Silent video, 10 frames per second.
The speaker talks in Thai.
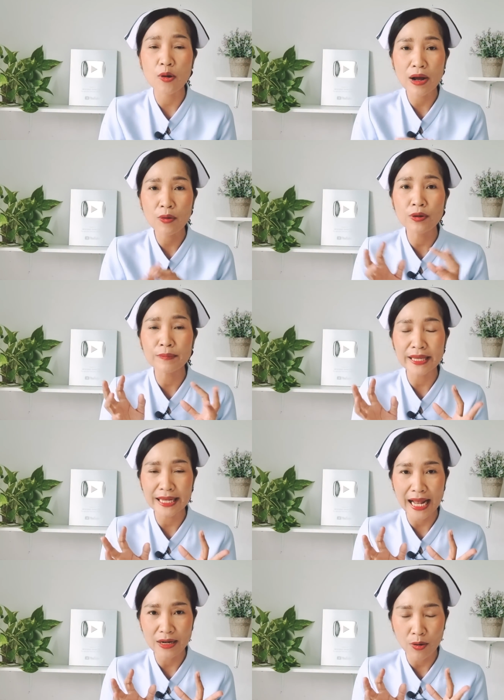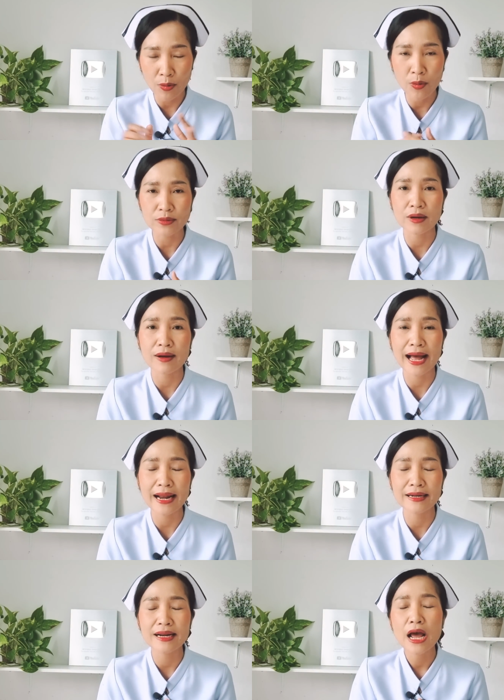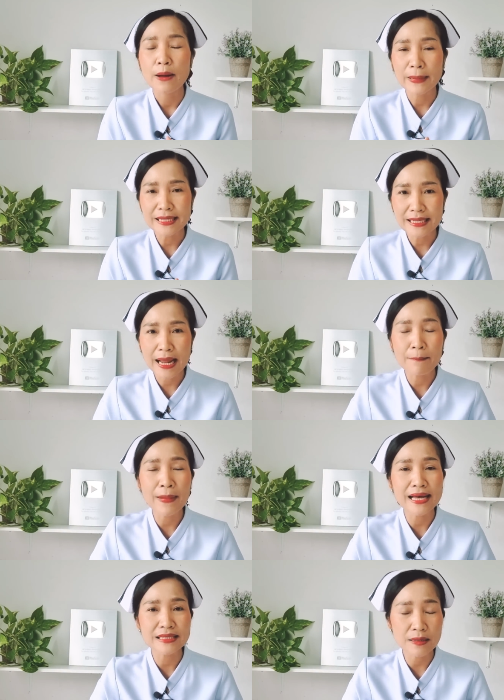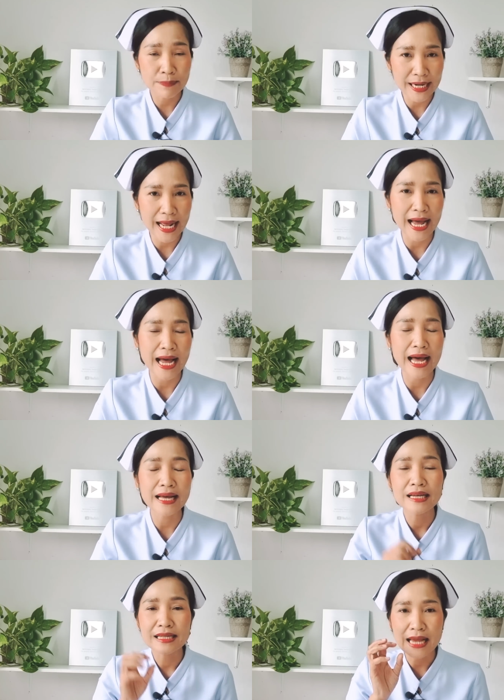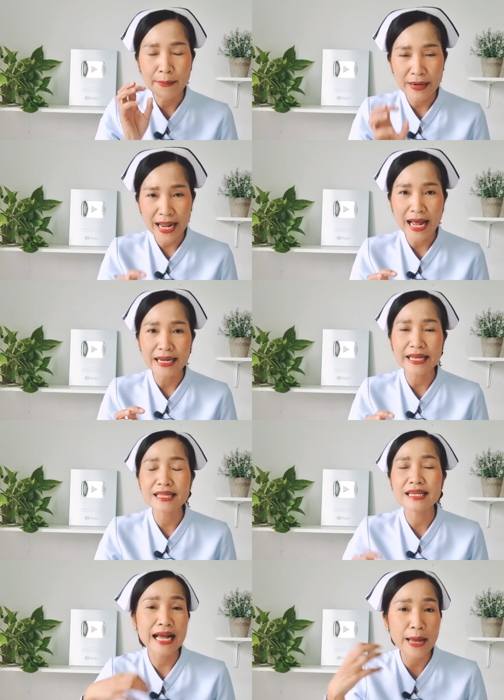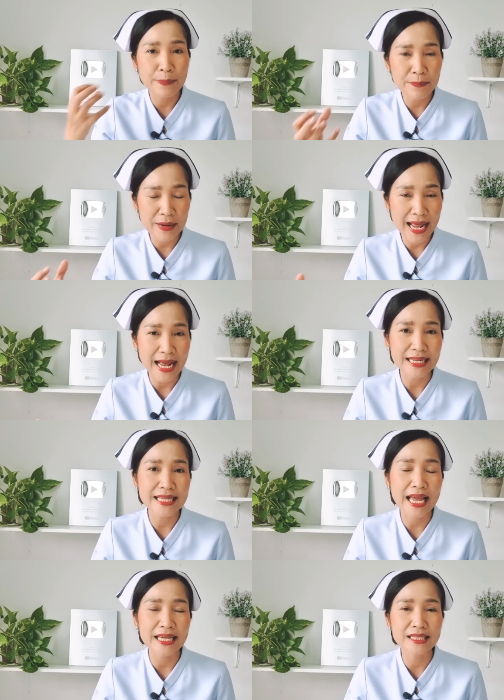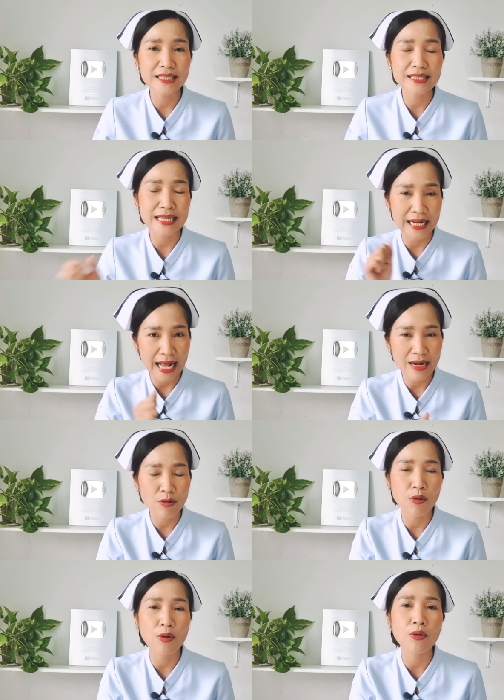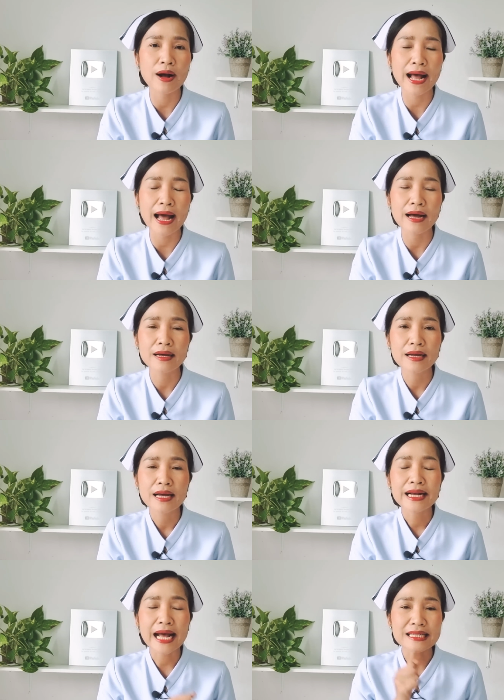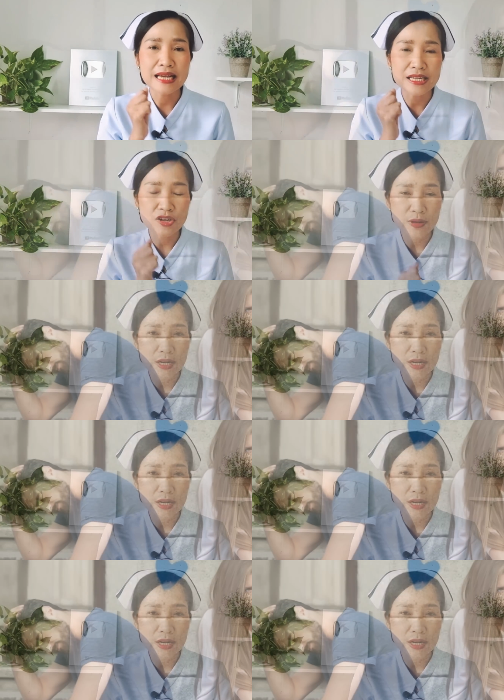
ถ้าหากว่าคุณมีการโกหกต่อกัน มันจะนำมาซึ่งปัญหาจากปัญหาเล็กจะกลายเป็นปัญหาที่ใหญ่ขึ้นจากการโกหกค่ะการใช้